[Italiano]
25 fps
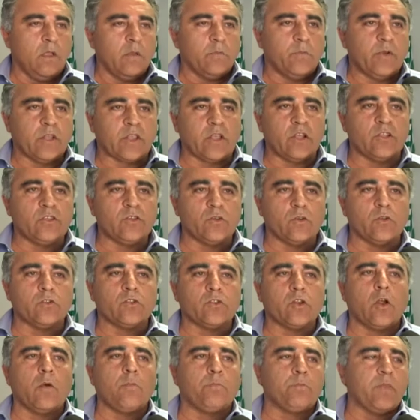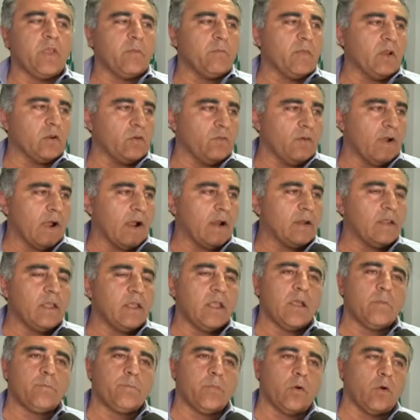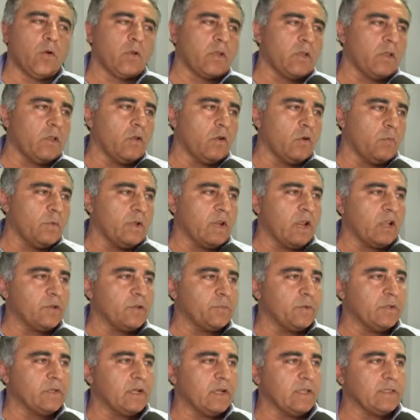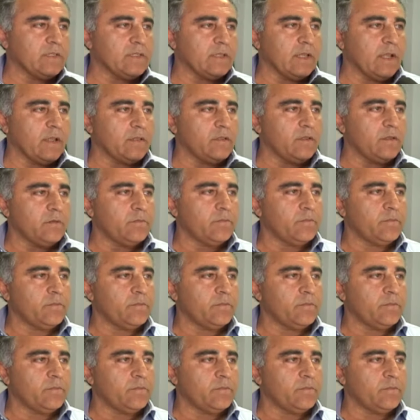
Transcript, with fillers: perché ci sono troppi manovali e pochi operai specializzati.